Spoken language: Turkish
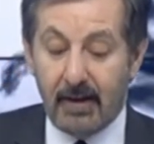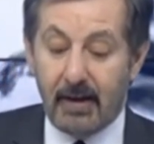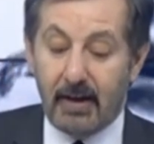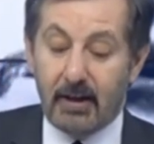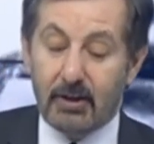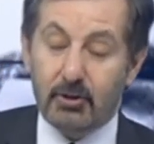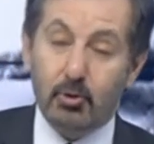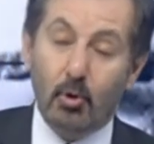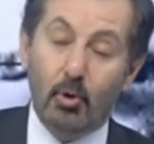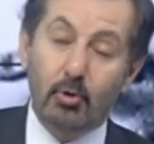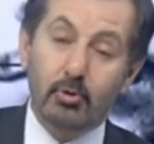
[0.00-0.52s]

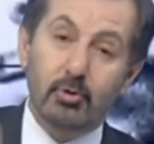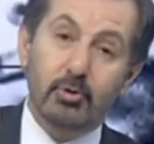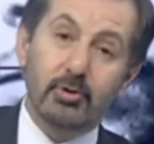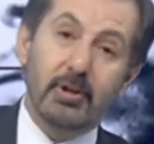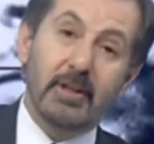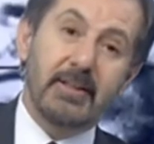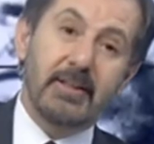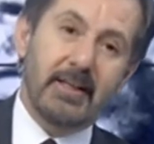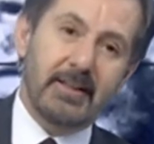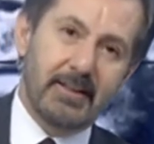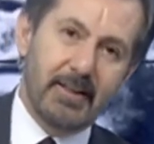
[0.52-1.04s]

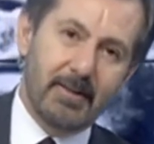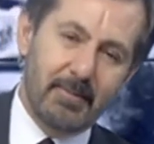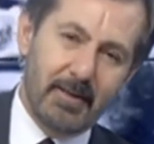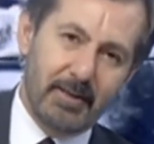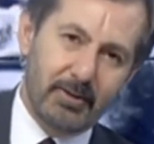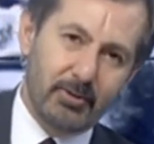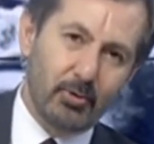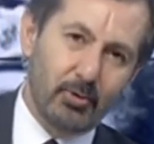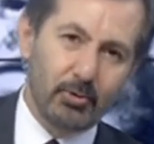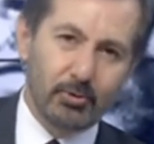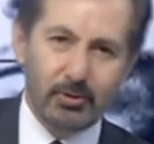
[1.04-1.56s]
sonsuza dek
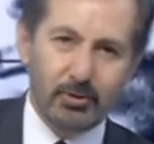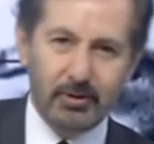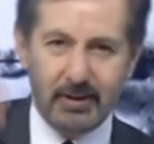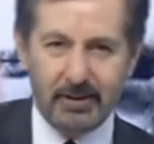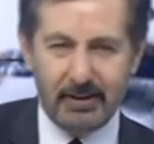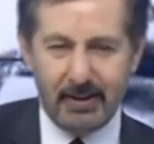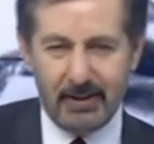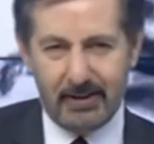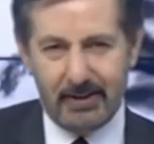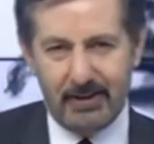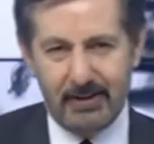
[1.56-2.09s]
demek, sonsuza
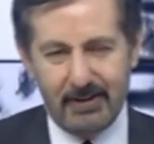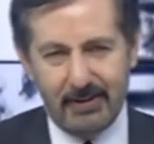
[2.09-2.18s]
dek.